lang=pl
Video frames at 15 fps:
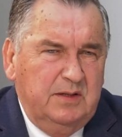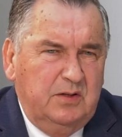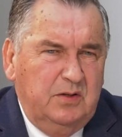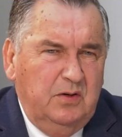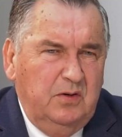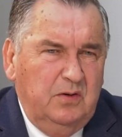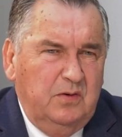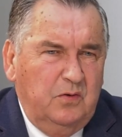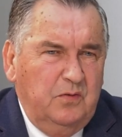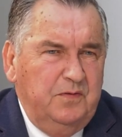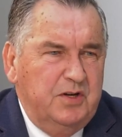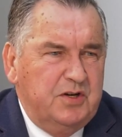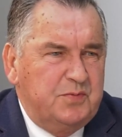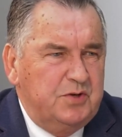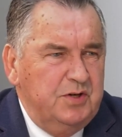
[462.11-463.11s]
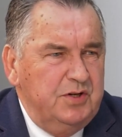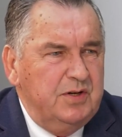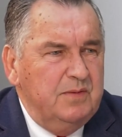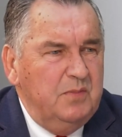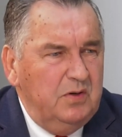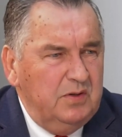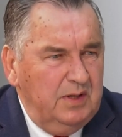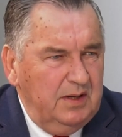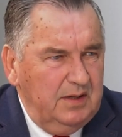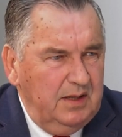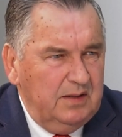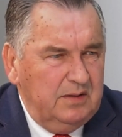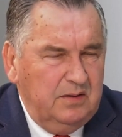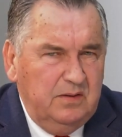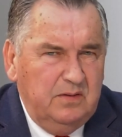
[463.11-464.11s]
to również przyjdzie moda
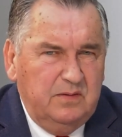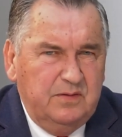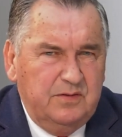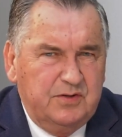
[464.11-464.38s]
na to,